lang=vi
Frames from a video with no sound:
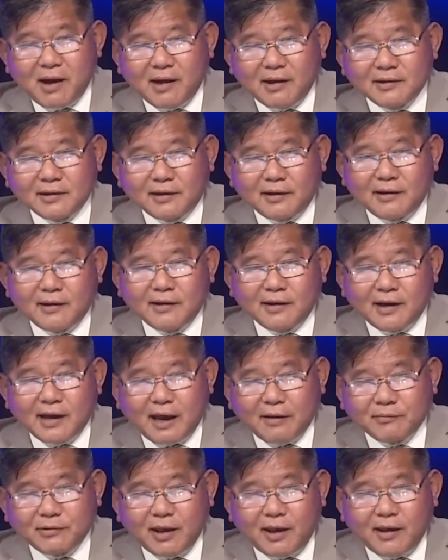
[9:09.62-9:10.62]
bớ giữ lời hứa
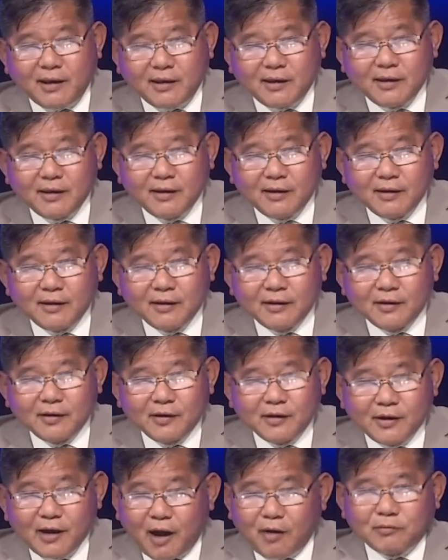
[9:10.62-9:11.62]
làm gì
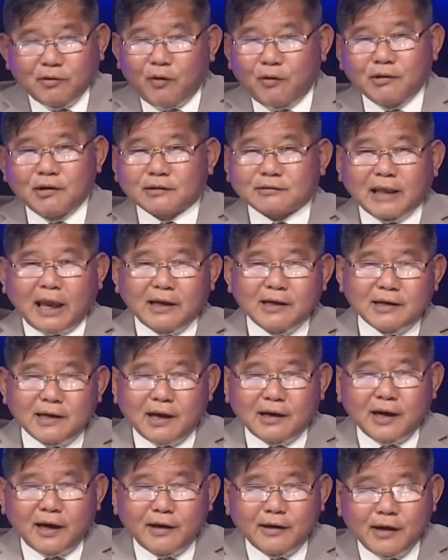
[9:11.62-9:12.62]
ông đâu có được tái ứng
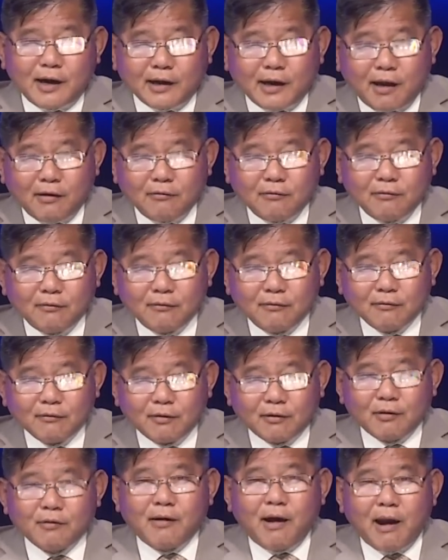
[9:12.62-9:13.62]
cử lần nữa đâu
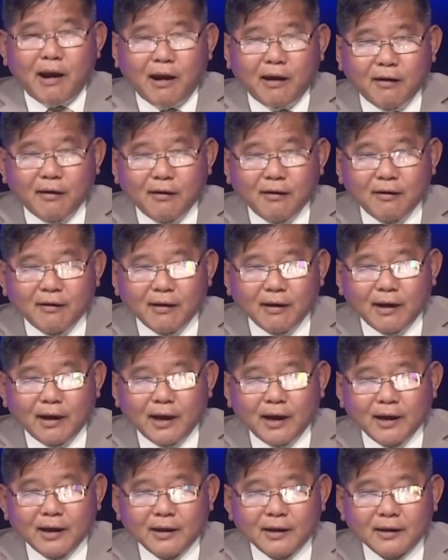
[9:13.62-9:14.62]
có đúng không
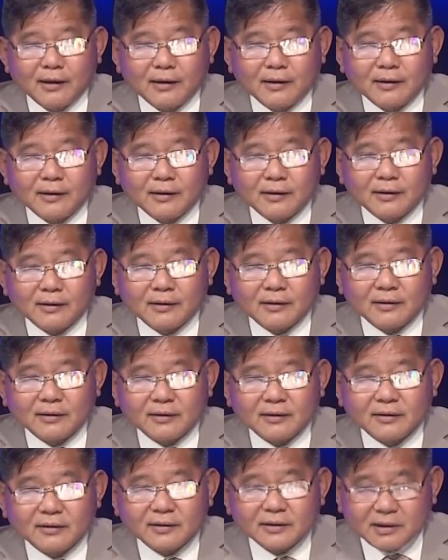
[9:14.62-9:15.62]
đó.
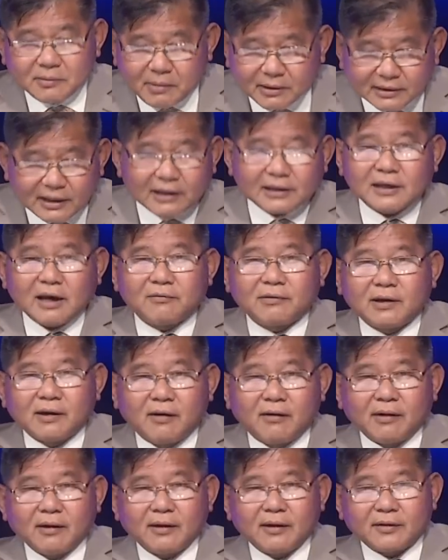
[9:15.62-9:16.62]
nhưng mà tại sao vẫn
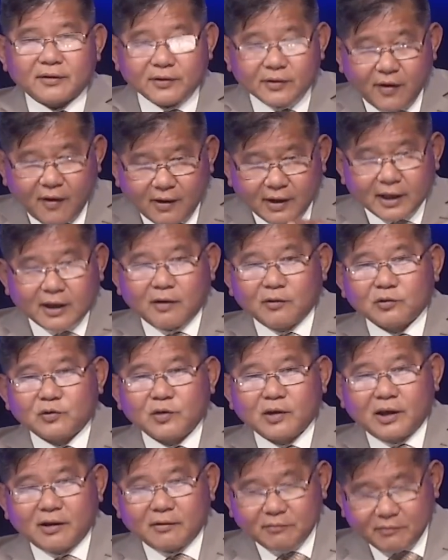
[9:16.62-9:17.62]
nói đó là câu
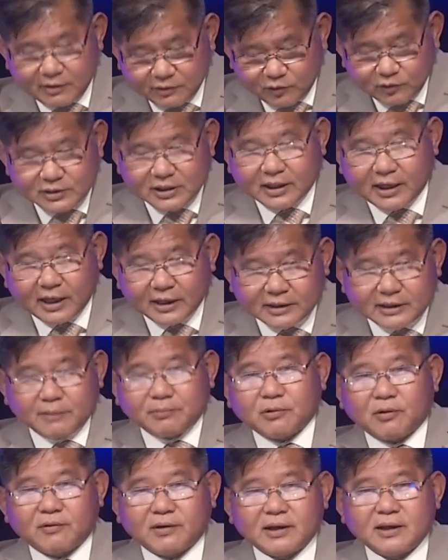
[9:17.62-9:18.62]
chuyện mà tôi sẽ kể
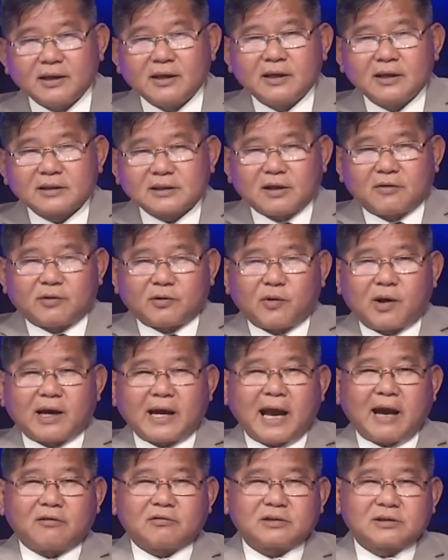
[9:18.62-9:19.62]
tiếp cho quý vị sau phần quảng
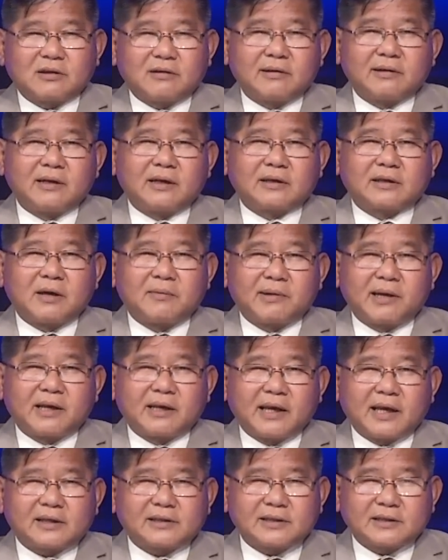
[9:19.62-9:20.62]
cáo xin quý vị đừng rời màn
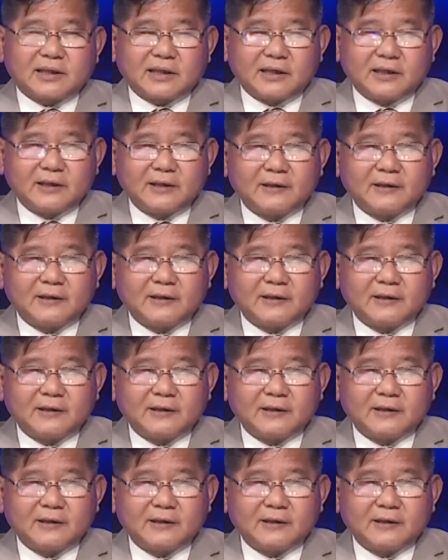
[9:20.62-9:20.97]
hình SCT